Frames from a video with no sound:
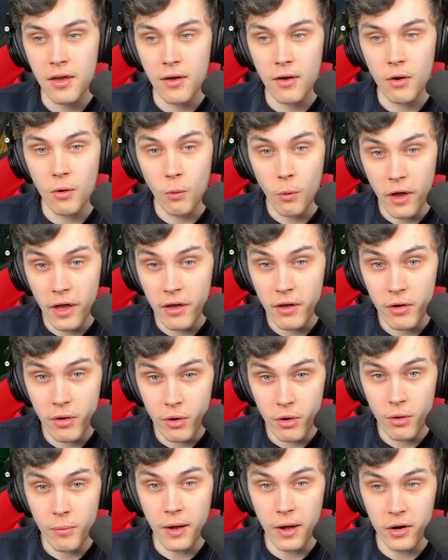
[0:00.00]
euh,
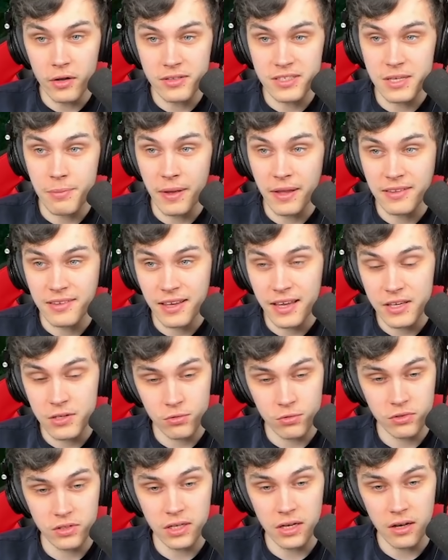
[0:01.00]
Ouais, Marlon, c'est pas
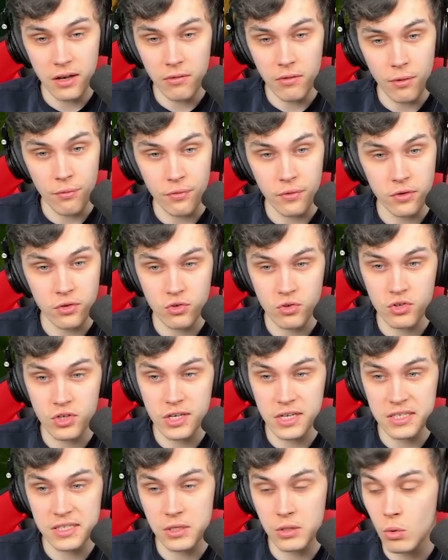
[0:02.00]
très utile d'avoir fait changer
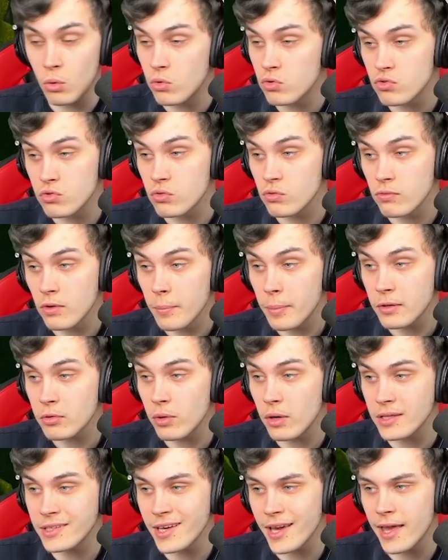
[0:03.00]
les silos. Je vois pas
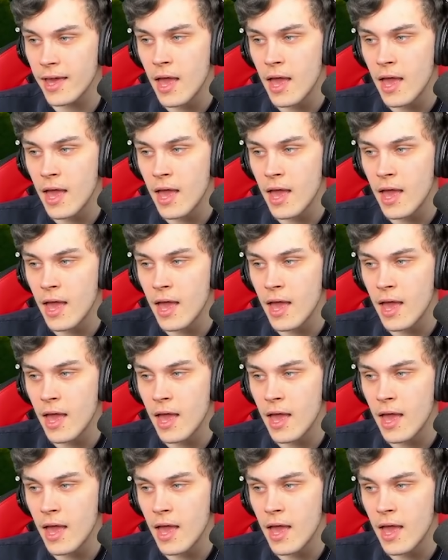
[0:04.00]
trop l'intérêt.